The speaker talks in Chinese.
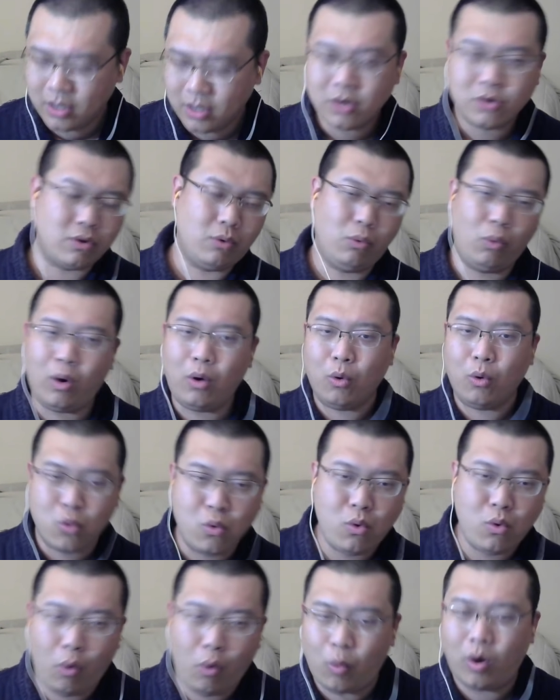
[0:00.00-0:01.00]
说我如
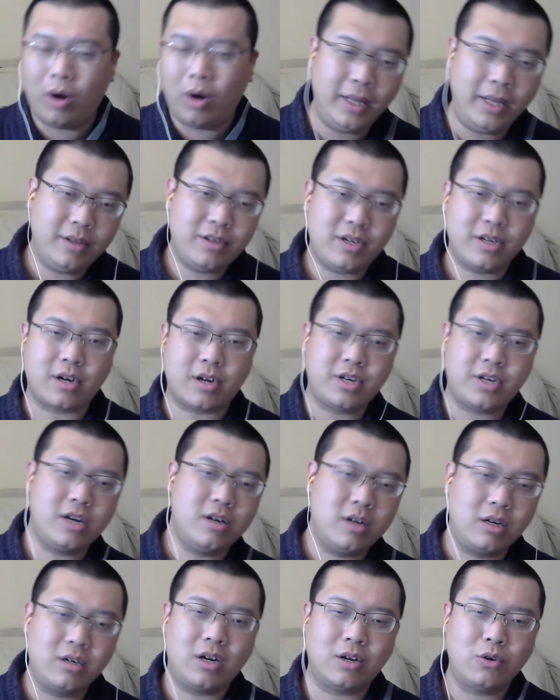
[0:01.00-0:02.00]
果我们这场战
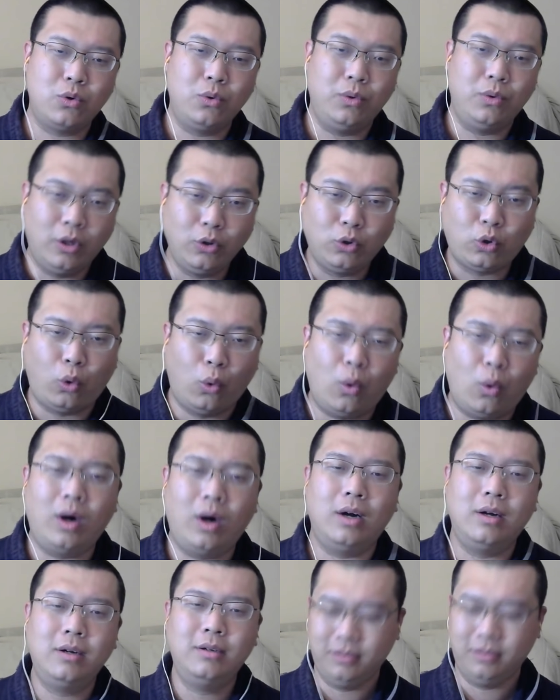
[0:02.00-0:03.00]
争当中能
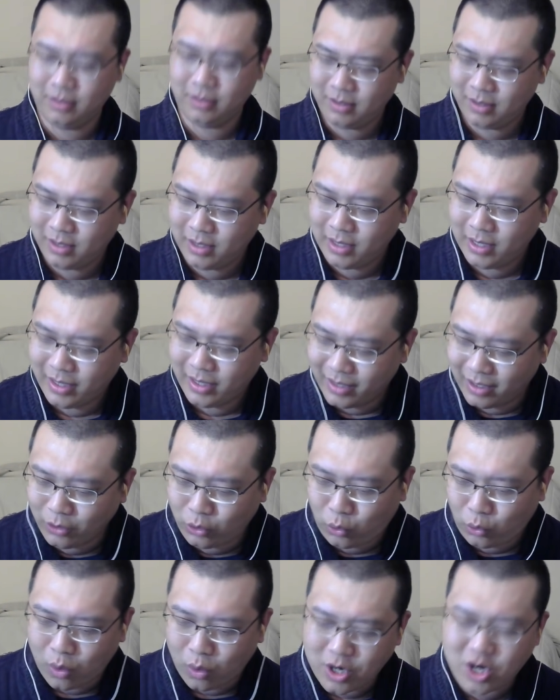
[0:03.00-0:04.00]
拖，能
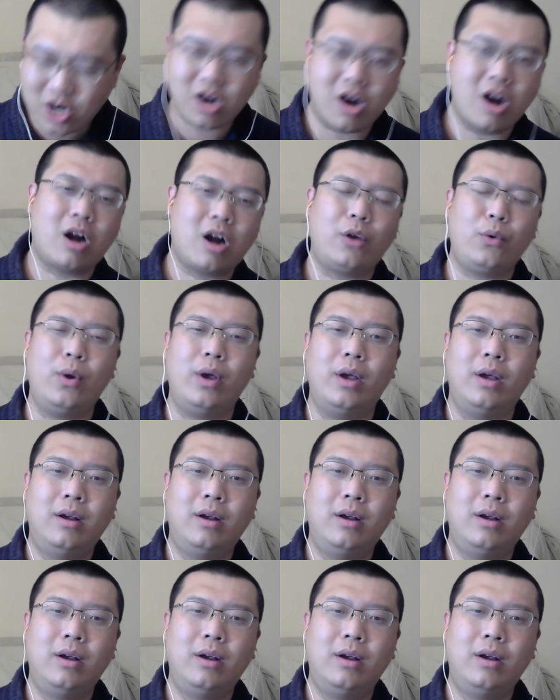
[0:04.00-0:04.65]
拖十二个月，